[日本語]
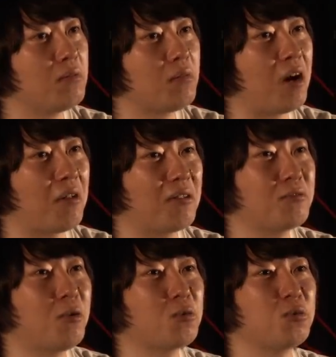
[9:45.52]
なん
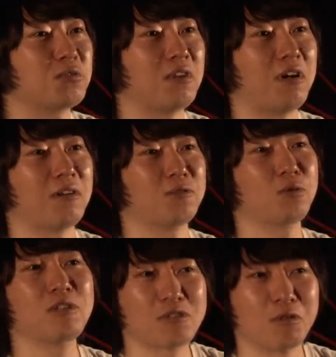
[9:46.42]
そんなこと言うんですか、
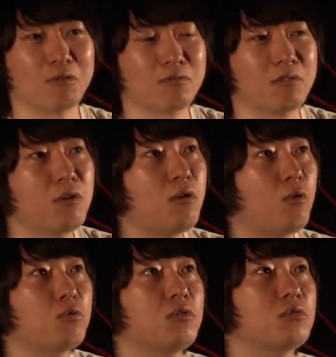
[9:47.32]
嘘でしょ、いや
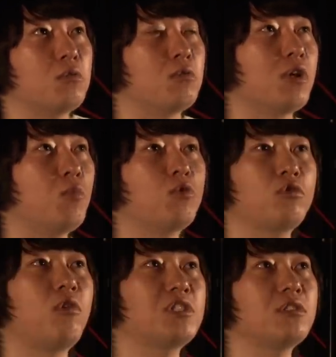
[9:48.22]
本当ですよ僕
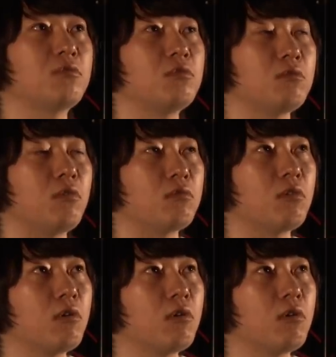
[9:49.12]
詳しいんでそういうの、